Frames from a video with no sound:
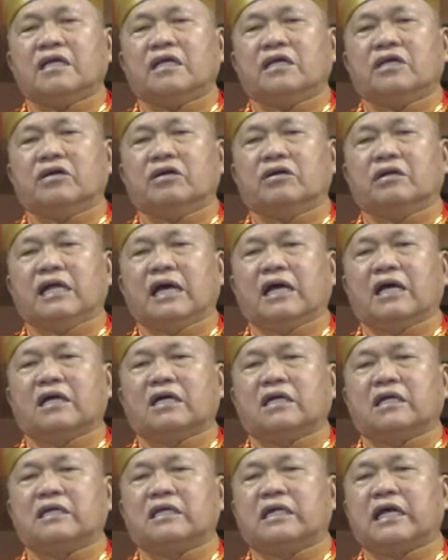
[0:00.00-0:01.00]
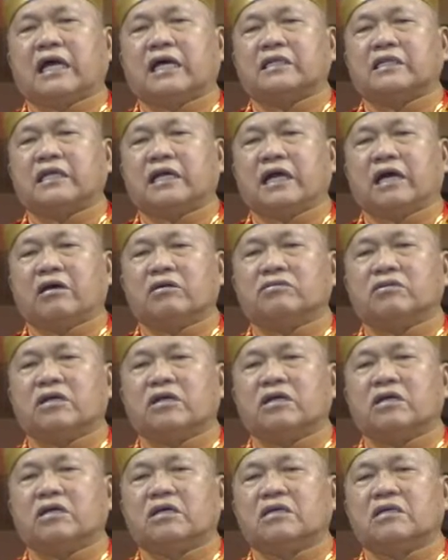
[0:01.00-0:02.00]
有那个两条
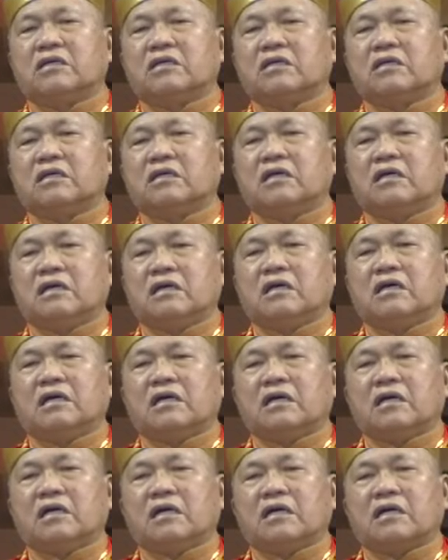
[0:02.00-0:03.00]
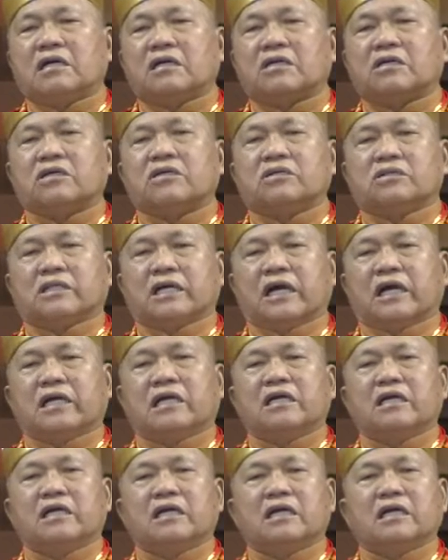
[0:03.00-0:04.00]
的葛
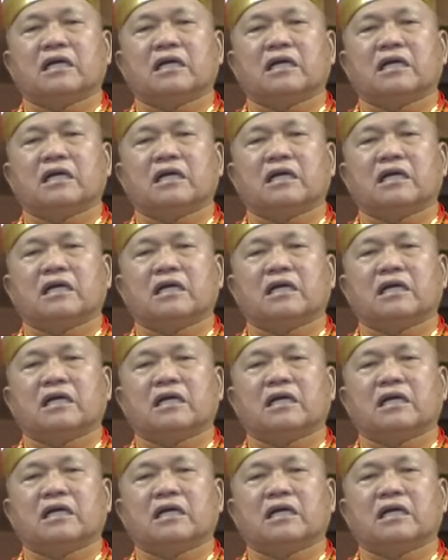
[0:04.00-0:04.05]
藤，